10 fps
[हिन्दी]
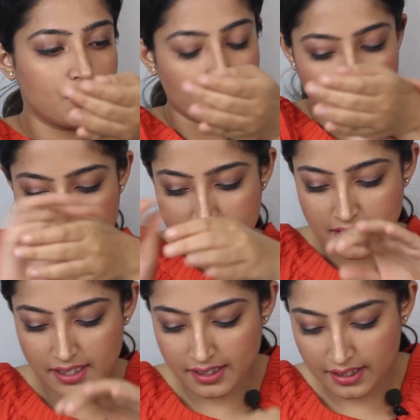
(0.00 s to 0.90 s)
ड्राई
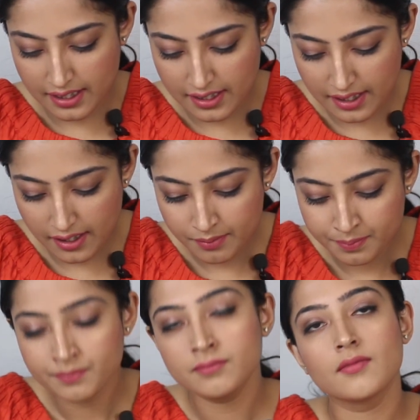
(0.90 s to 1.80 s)
स्किन के लिए
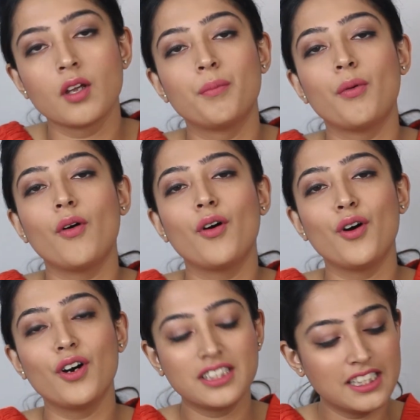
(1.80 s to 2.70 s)

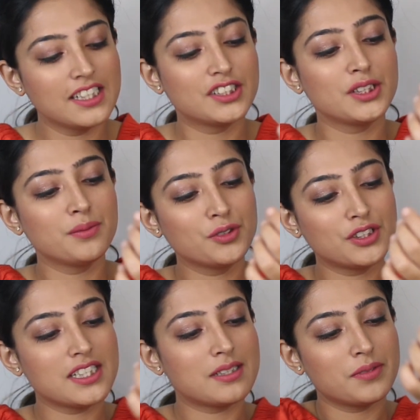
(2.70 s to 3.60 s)
बहुत ही अच्छी
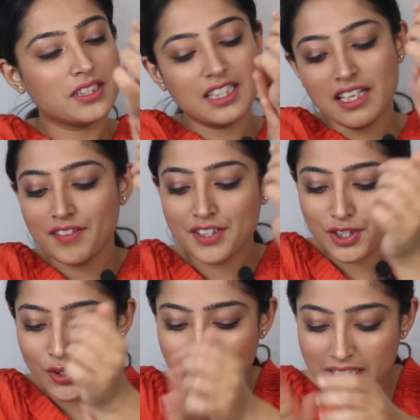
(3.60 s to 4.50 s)
मुझे इसमें से
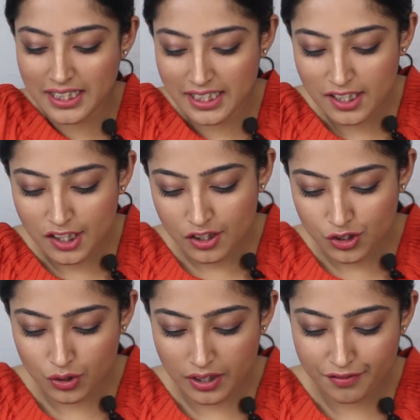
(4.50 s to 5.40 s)
लेवेंडर ऑयल की
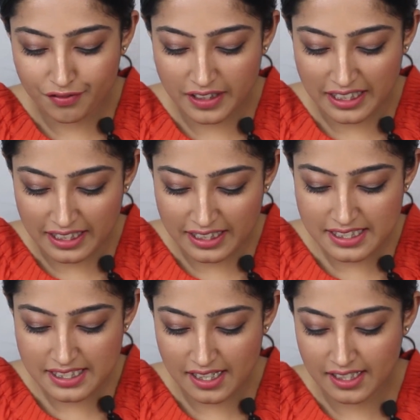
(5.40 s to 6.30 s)
जो है
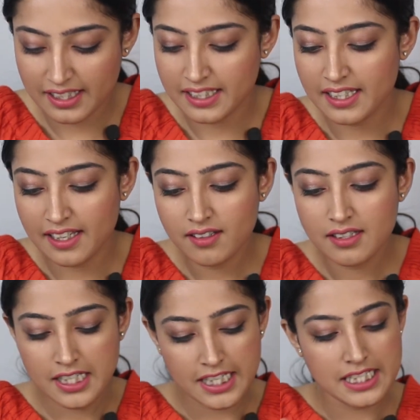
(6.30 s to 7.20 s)
फ्रेगरेंस आ रही है
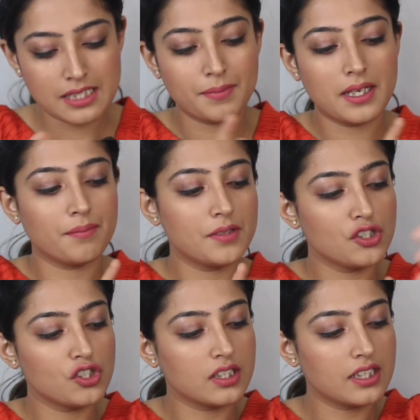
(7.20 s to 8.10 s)
इसमें हमने
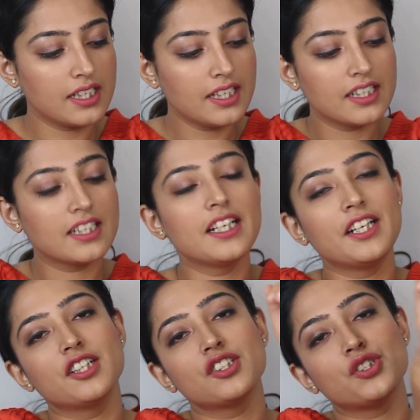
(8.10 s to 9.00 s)
जितने
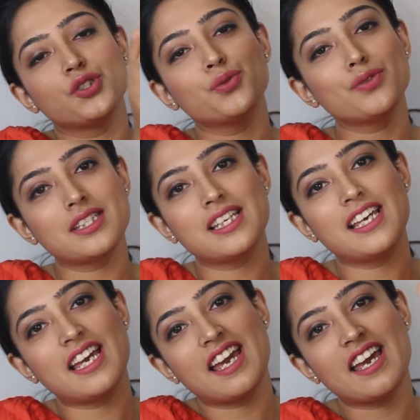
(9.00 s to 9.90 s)
इंग्रेडिएंट्स यूज़
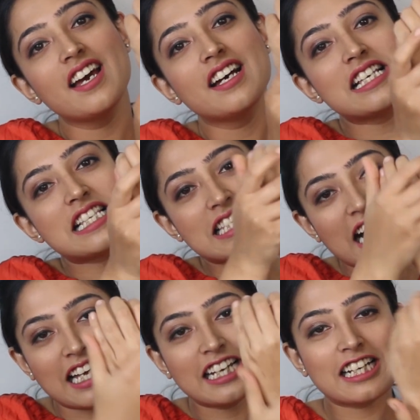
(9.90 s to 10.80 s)
किए हैं
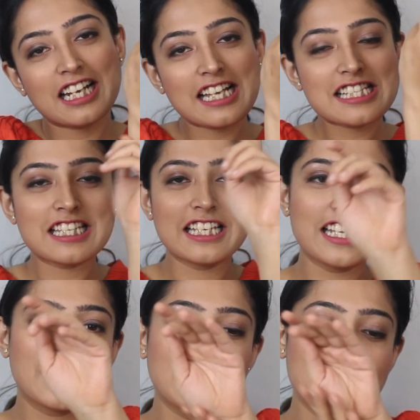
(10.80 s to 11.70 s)
सारे ड्राई
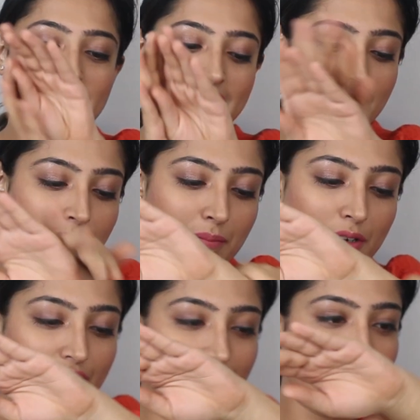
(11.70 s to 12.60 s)
स्किन के लिए एकदम
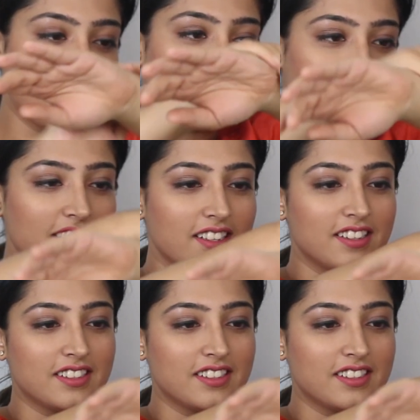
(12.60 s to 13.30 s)
परफेक्ट हैं